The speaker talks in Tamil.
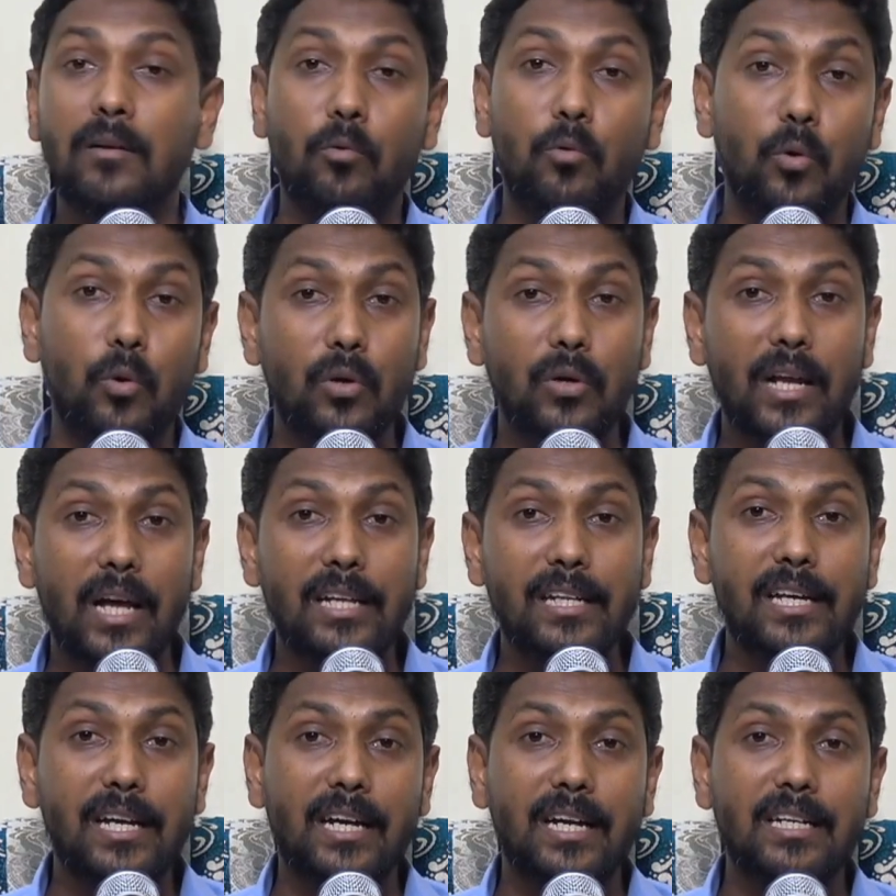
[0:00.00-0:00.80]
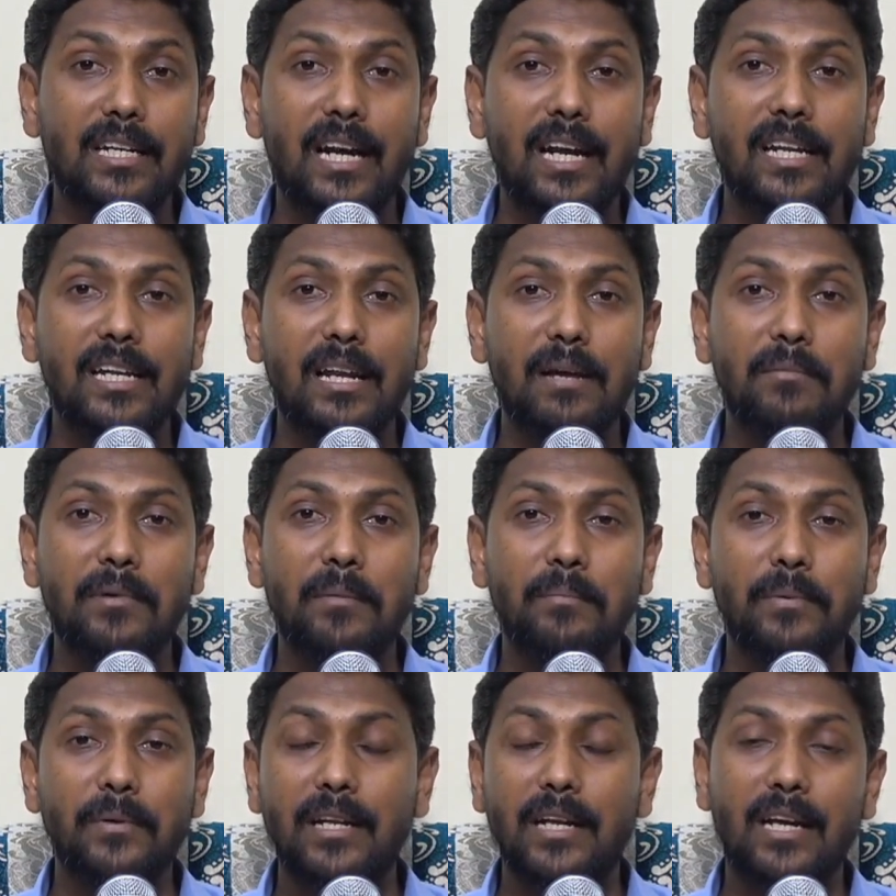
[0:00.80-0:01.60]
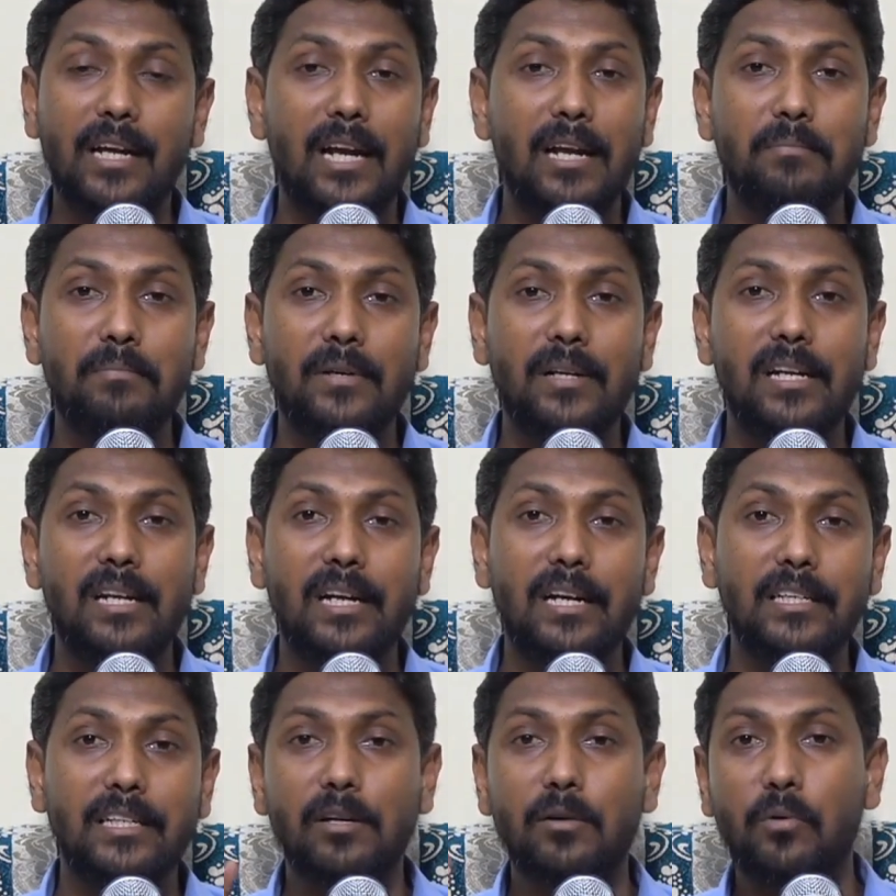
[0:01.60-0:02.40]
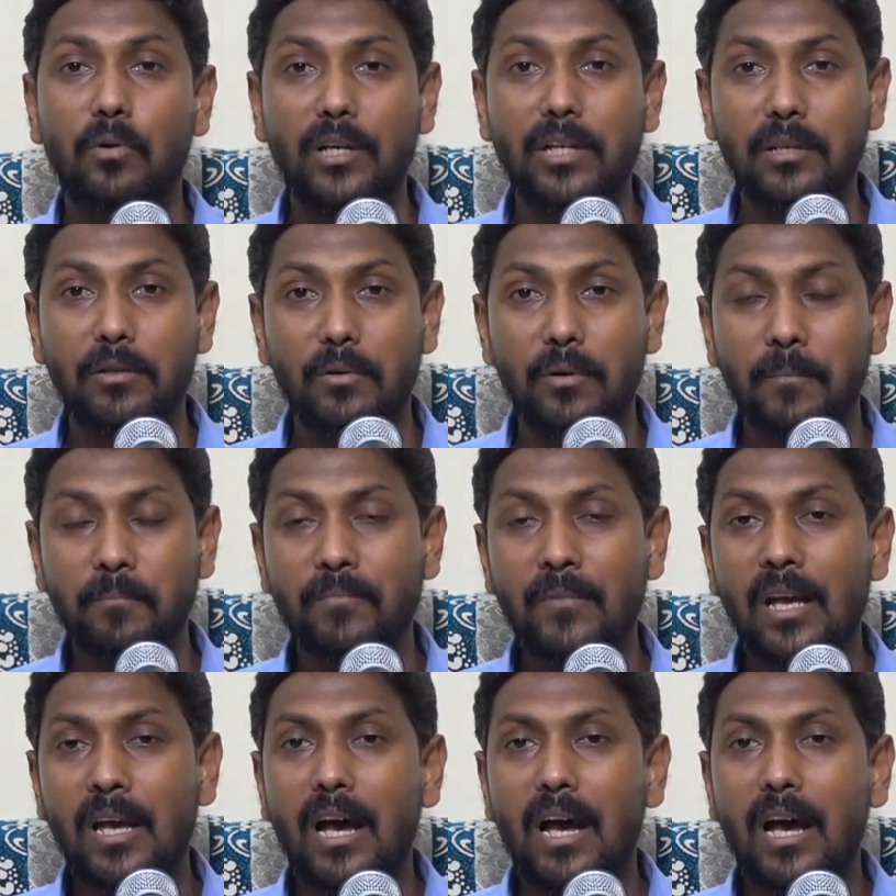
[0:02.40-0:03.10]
ஒரு நரியை கண்டாலே நம்ம பின்னங்கள் பிடரில் அடிக்க ஓடிடுவோம்